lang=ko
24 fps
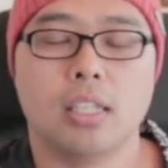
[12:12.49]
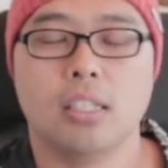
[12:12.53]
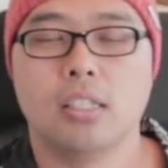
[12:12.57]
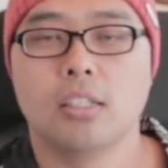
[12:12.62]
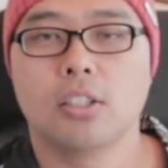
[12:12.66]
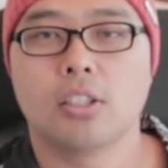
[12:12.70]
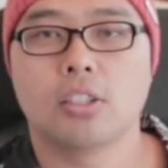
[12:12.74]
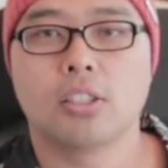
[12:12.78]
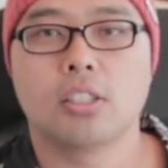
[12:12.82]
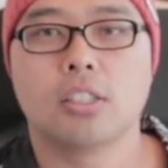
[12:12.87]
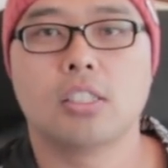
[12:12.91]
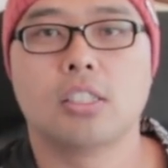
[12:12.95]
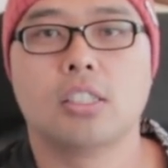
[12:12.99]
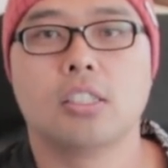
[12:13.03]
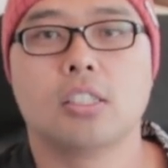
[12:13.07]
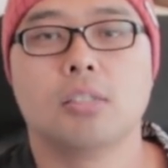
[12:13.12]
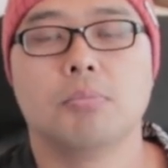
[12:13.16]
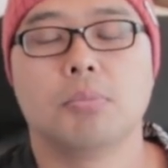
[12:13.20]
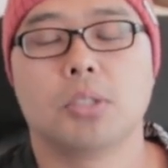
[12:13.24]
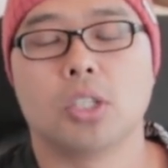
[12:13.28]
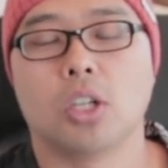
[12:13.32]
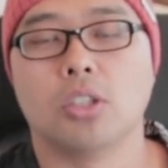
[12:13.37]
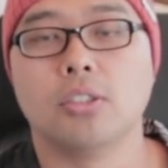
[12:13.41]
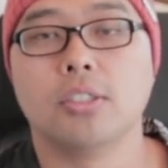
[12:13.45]
이렇듯
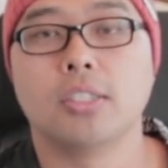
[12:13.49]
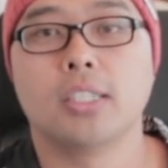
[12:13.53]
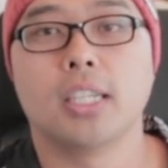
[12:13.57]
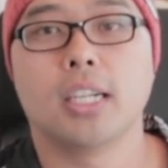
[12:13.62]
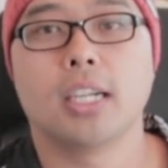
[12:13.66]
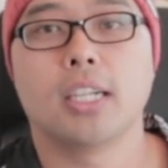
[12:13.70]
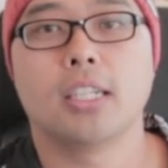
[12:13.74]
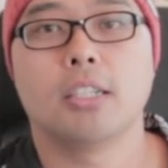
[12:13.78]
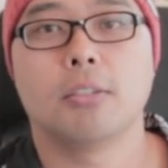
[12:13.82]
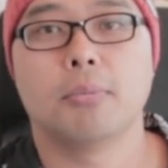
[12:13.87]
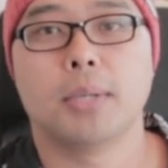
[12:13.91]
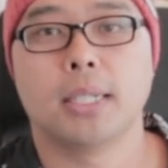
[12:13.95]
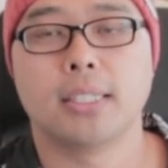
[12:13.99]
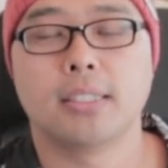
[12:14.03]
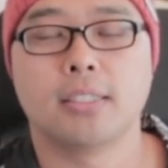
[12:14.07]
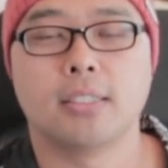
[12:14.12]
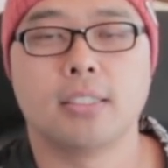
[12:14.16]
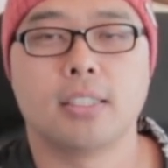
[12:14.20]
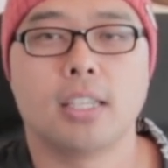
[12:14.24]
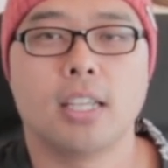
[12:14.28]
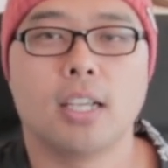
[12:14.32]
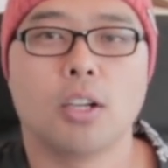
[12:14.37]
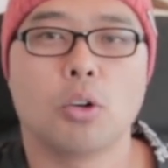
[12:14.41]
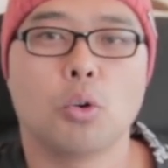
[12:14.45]
지금 전 세계를
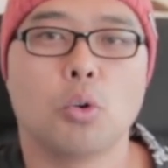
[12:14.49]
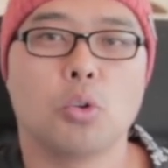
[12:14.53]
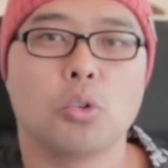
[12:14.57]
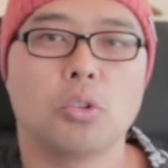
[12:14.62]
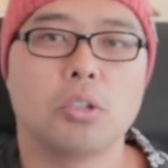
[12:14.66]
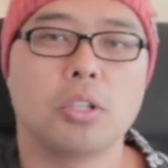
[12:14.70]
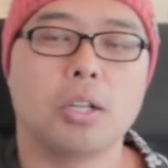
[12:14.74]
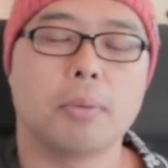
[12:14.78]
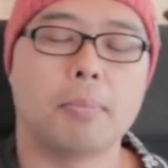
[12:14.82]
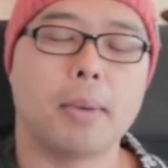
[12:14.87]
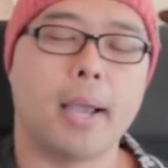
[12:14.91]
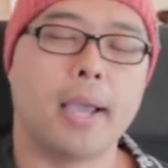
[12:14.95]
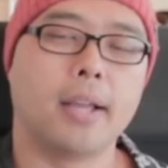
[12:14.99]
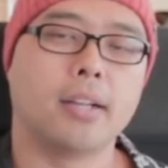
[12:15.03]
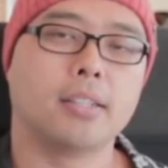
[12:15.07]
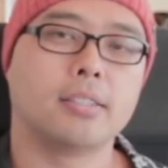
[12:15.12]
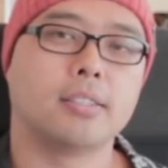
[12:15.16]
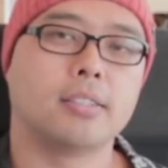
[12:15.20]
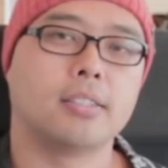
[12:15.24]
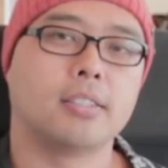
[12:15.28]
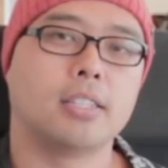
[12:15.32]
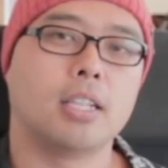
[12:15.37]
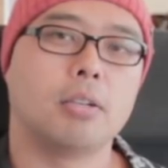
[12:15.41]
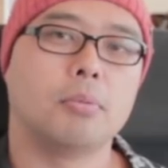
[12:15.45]
봤을 때 코로나
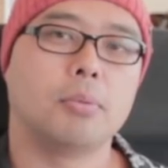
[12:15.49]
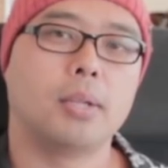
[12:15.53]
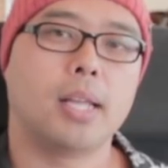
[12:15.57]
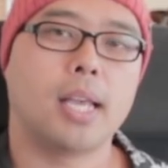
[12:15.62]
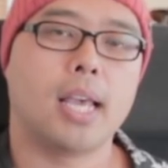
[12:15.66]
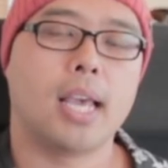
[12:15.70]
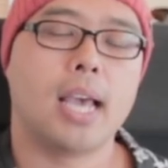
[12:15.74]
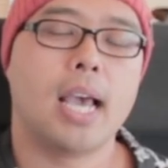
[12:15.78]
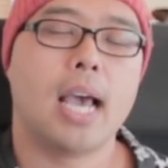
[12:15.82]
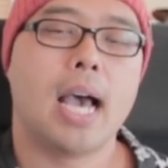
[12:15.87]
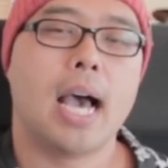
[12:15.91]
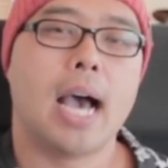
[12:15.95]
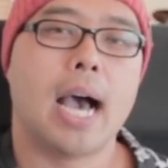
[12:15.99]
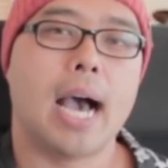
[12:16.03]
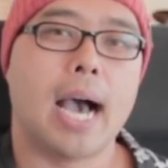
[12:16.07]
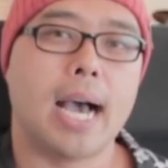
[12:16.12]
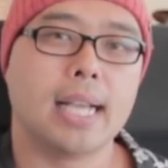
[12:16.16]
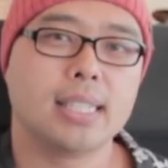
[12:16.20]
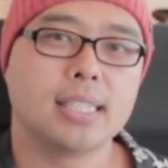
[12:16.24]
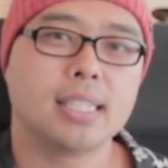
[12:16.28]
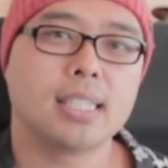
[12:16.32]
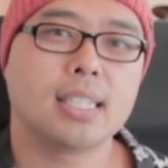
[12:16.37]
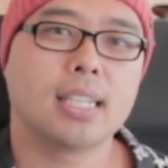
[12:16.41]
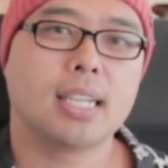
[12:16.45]
바이러스 때문에
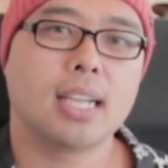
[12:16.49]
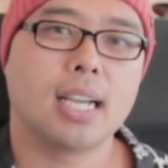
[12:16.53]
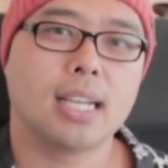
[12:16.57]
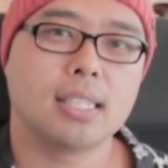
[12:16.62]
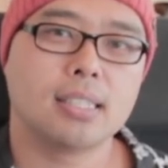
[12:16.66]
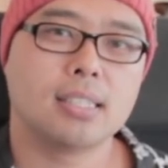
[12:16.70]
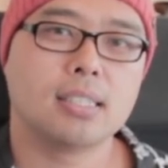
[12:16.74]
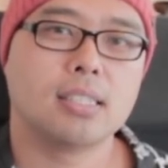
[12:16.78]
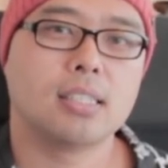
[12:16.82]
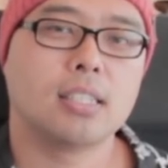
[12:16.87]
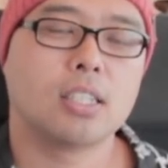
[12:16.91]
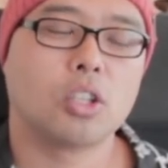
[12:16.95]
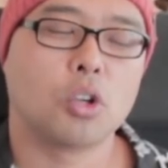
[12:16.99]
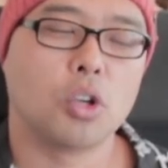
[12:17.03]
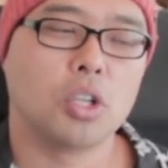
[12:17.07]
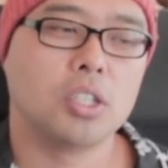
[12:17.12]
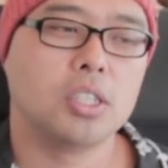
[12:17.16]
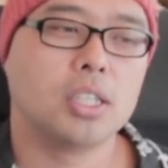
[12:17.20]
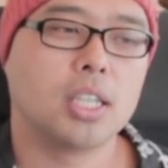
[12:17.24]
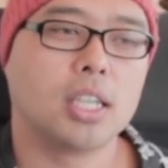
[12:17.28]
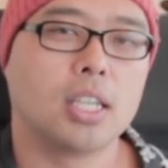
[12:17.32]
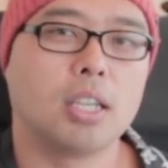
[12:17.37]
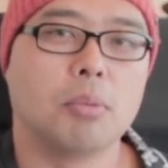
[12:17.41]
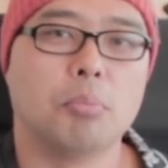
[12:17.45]
아직까지
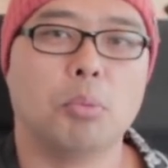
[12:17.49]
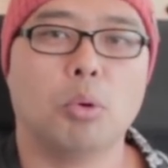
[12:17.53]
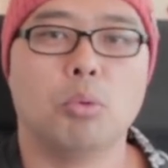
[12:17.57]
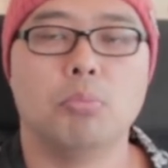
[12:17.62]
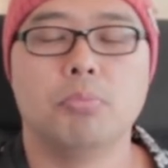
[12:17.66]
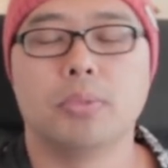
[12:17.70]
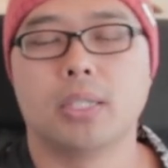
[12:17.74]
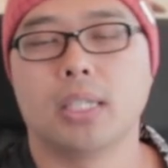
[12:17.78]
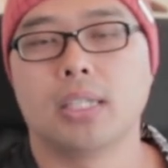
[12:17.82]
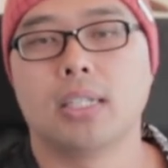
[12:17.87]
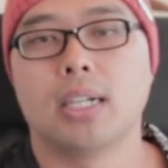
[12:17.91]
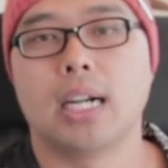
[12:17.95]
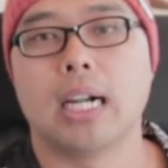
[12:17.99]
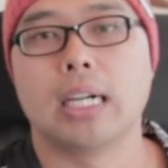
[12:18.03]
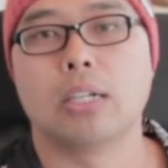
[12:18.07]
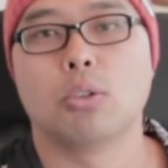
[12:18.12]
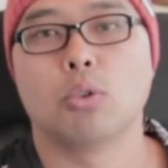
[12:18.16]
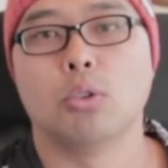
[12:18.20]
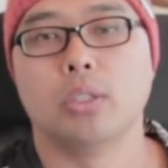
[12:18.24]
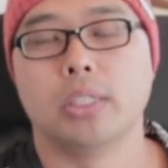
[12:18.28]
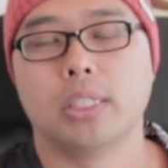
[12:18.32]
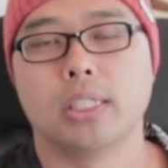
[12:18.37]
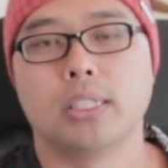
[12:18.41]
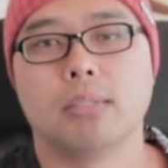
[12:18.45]
굉장히 몸살을
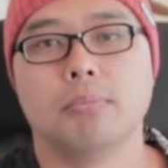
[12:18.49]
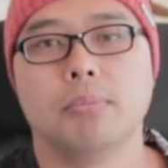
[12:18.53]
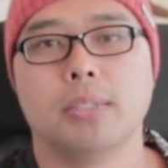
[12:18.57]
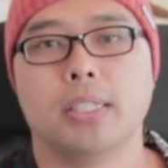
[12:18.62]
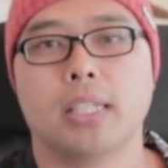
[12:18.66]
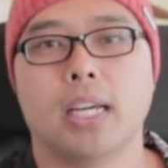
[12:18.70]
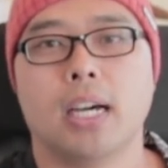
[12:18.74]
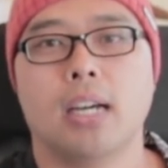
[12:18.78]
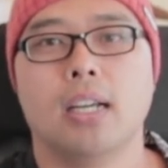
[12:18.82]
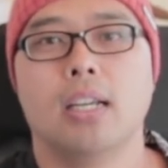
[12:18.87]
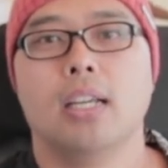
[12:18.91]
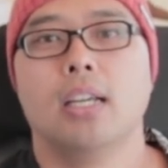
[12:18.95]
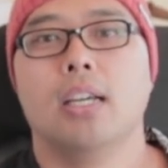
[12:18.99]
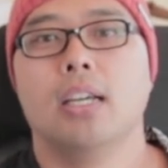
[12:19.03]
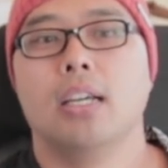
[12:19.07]
앓고 있습니다.